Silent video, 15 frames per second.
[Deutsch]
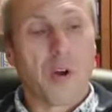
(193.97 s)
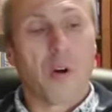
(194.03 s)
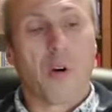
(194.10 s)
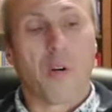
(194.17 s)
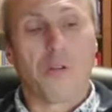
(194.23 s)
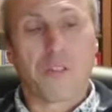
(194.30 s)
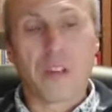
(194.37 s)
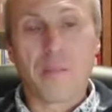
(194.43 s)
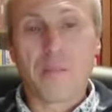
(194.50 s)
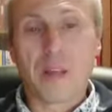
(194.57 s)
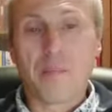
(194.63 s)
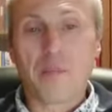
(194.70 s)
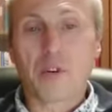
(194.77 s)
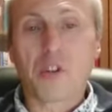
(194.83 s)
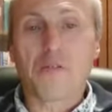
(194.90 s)
Und in
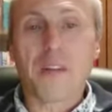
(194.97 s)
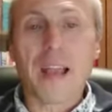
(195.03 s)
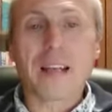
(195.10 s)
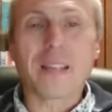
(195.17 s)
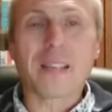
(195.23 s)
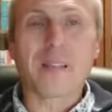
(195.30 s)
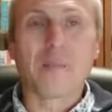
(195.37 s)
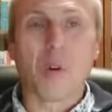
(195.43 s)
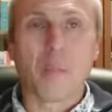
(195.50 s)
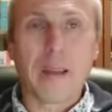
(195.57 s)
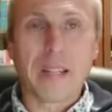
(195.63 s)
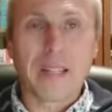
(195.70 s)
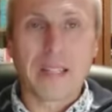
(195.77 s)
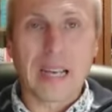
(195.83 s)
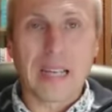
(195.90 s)
dem schwersten
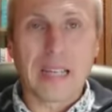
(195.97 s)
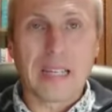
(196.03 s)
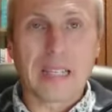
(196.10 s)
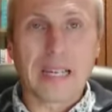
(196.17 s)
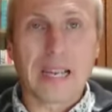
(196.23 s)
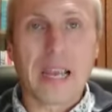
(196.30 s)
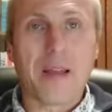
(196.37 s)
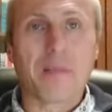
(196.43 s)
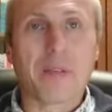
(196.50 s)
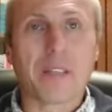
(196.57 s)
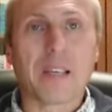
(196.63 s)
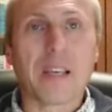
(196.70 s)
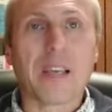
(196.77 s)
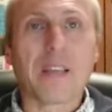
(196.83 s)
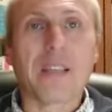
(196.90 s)
Moment seines Lebens
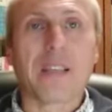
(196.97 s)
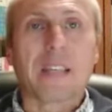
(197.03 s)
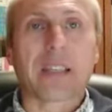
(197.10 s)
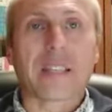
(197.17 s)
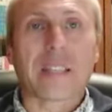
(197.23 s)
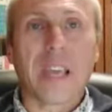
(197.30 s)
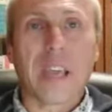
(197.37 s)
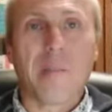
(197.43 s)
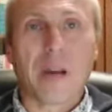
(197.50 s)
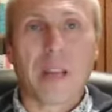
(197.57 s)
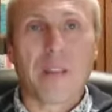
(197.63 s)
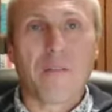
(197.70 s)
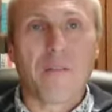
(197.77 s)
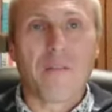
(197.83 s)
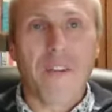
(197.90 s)
in
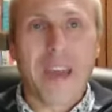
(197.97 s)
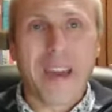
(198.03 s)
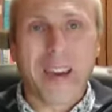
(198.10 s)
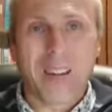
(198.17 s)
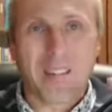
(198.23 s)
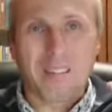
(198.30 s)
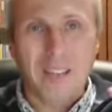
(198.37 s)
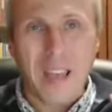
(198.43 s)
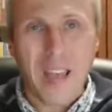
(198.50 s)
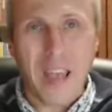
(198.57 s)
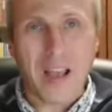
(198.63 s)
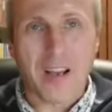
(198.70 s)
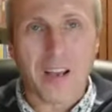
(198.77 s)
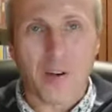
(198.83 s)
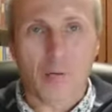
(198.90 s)
Gethsemane, während
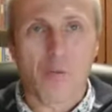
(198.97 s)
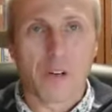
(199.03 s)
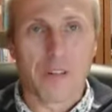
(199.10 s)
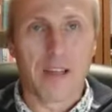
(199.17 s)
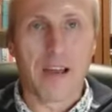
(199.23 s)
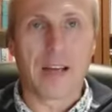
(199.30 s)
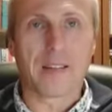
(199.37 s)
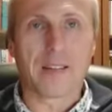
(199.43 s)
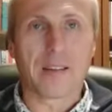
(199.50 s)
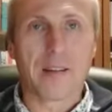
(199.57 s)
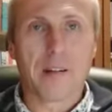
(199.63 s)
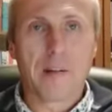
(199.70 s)
er gerungen hat,